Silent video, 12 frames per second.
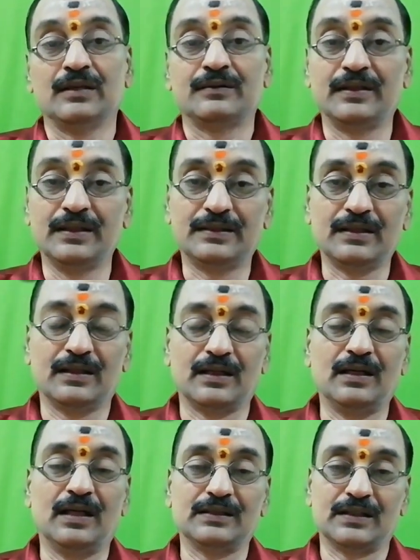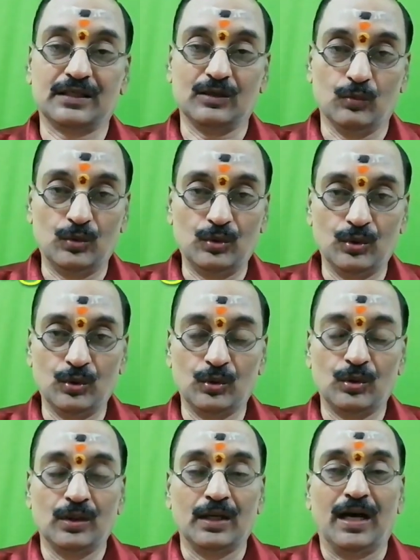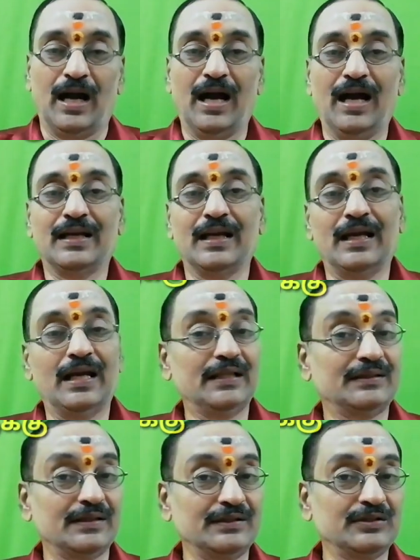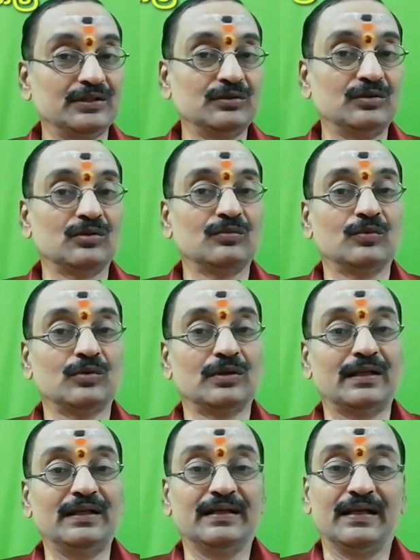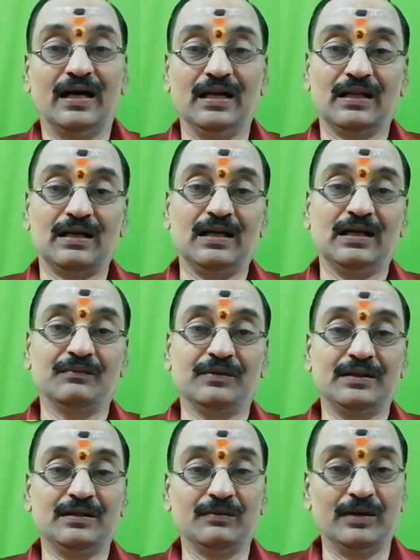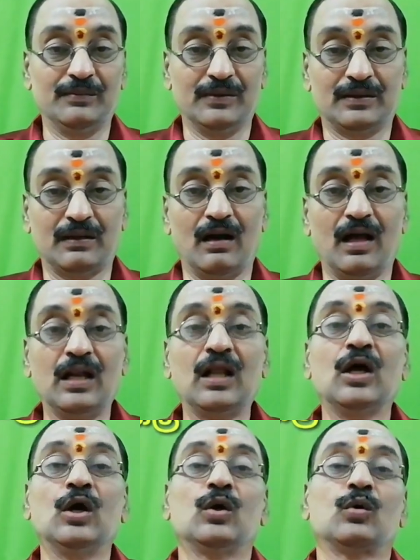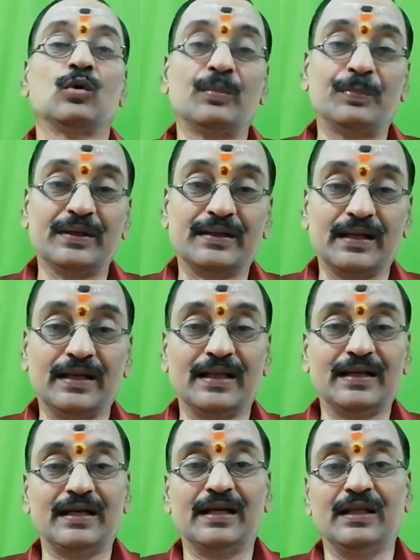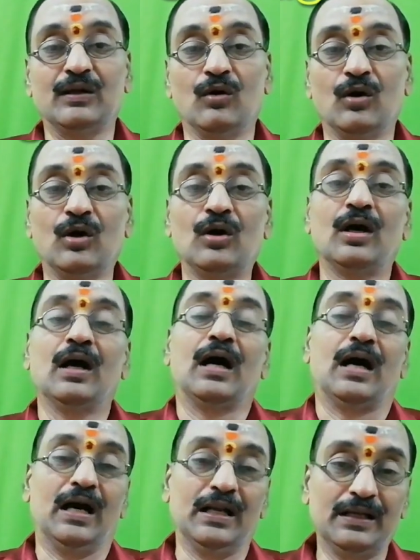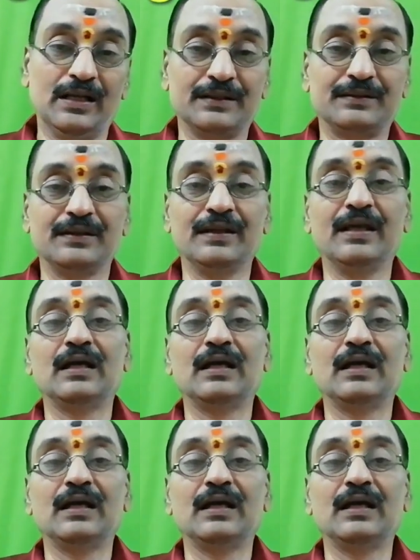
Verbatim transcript: தீட்டுகள் அதற்கு உண்டு ஆக திருச்செந்தூர் முருகரை டாலராக வைத்து வழிபட்டால் குறிப்பிட்ட நேரங்களிலோ அல்லது